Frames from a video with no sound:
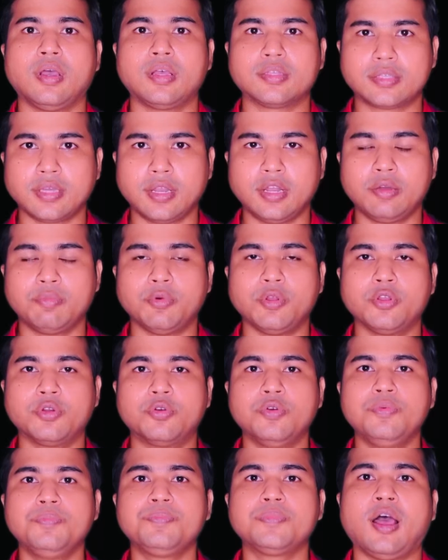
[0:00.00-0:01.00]
আসসালামু
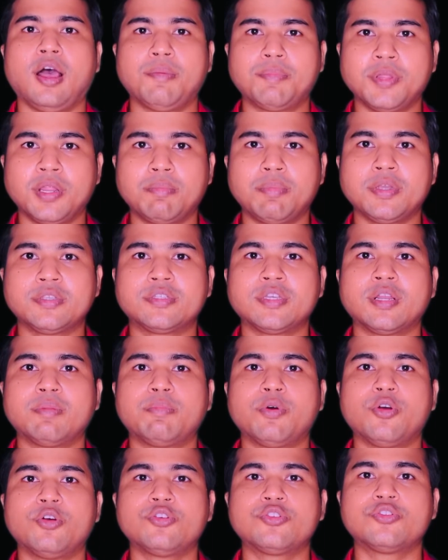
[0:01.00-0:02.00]
আলাইকুম আপনার বাচ্চার
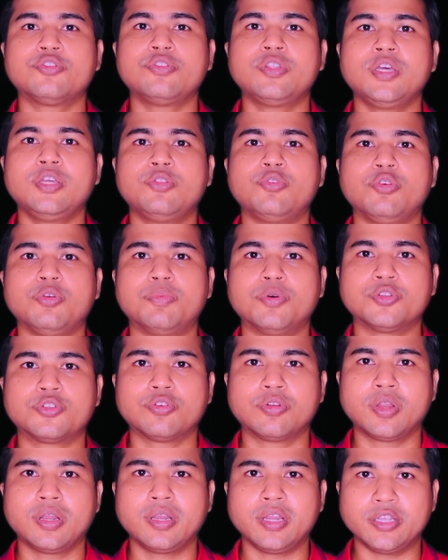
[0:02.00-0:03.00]
বয়স যদি দুই
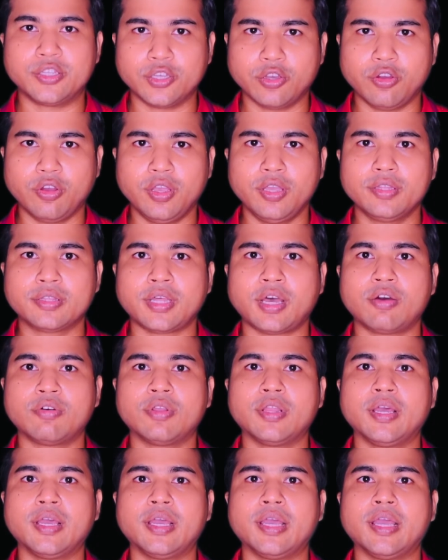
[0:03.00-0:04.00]
বছরের নিচে হয়
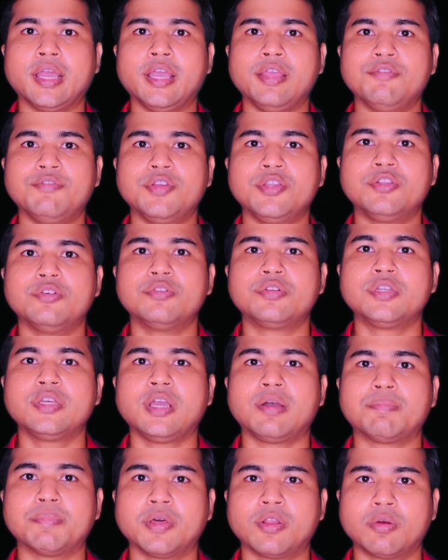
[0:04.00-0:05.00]
তাহলে এই ভিডিওটি
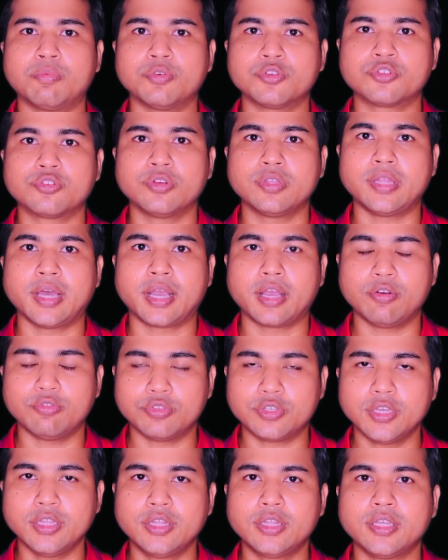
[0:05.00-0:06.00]
আপনার অবশ্যই দেখা
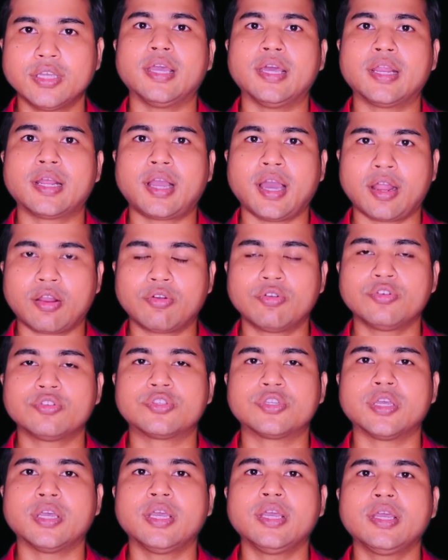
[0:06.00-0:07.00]
উচিত এর কারণ
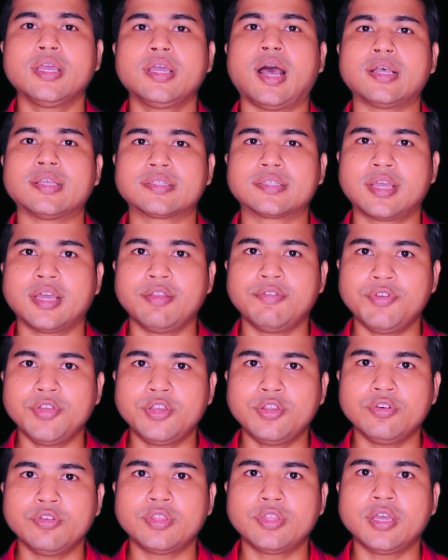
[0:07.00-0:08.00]
হচ্ছে আজকের
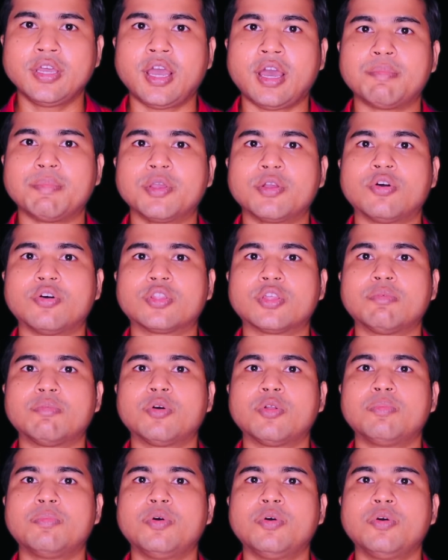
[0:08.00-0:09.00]
ভিডিওতে আমি কথা
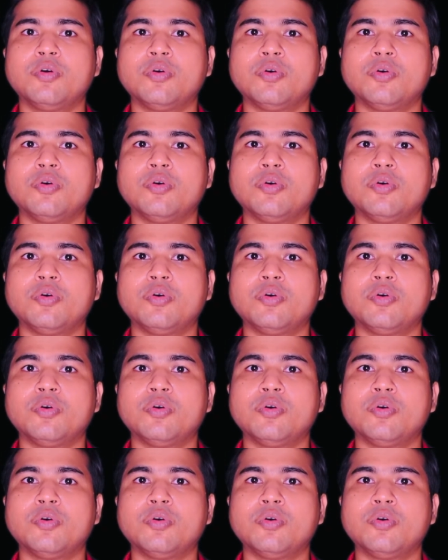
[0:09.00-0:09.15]
বলবো